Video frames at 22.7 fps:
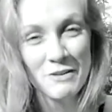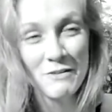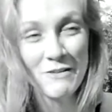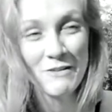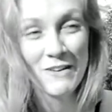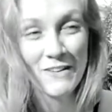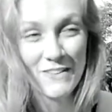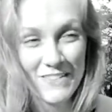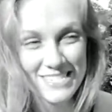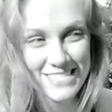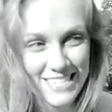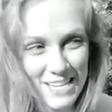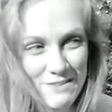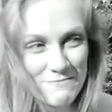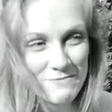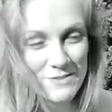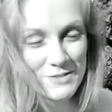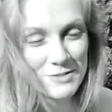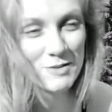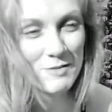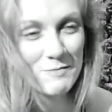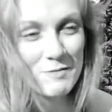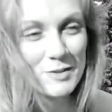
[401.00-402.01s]
Foi uma coisa que a
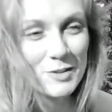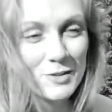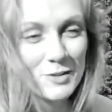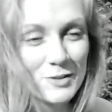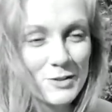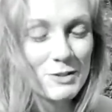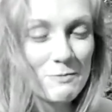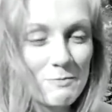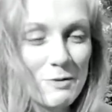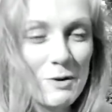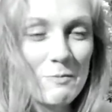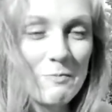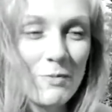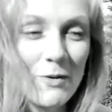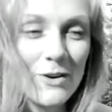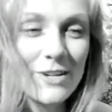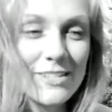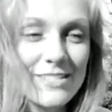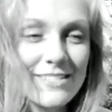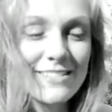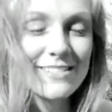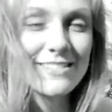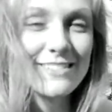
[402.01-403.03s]
pessoa botou de
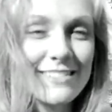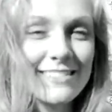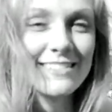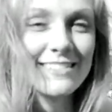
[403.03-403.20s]
propósito.